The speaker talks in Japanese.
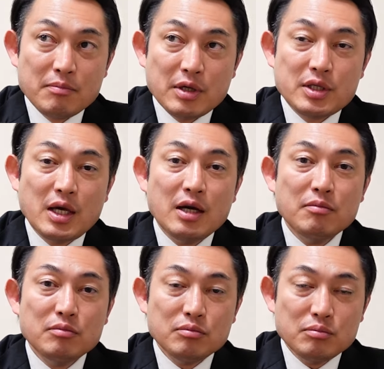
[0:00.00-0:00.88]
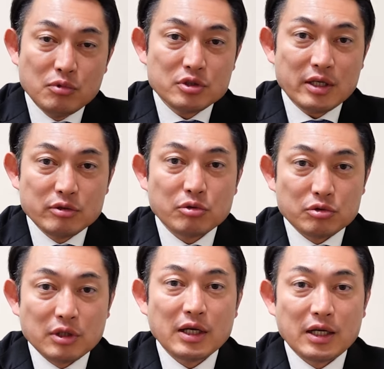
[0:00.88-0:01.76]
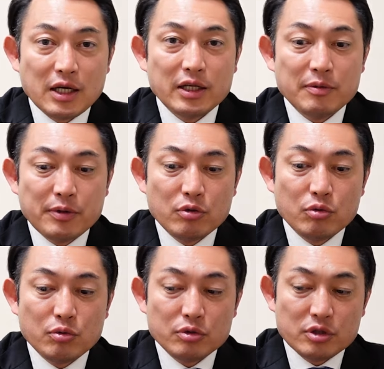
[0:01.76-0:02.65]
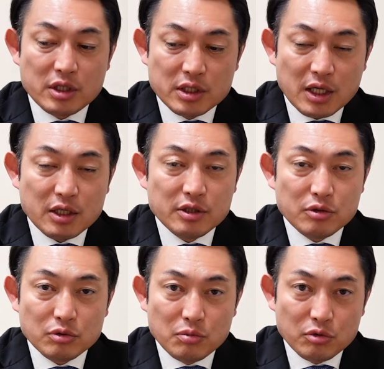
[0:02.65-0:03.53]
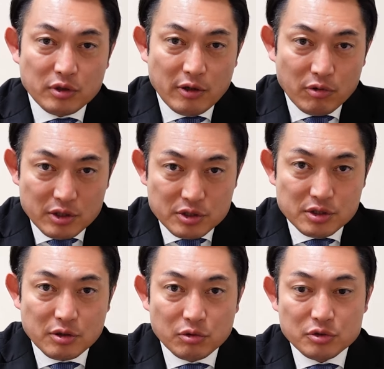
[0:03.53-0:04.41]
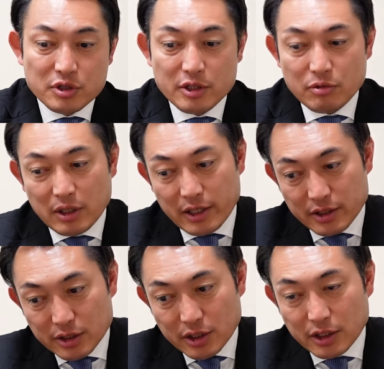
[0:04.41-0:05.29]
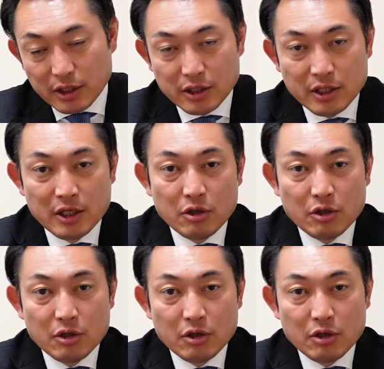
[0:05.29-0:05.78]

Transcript: ま批判もさることながらやっぱりこう的確にこの問題おかしいってこの制度を変えなきゃいけない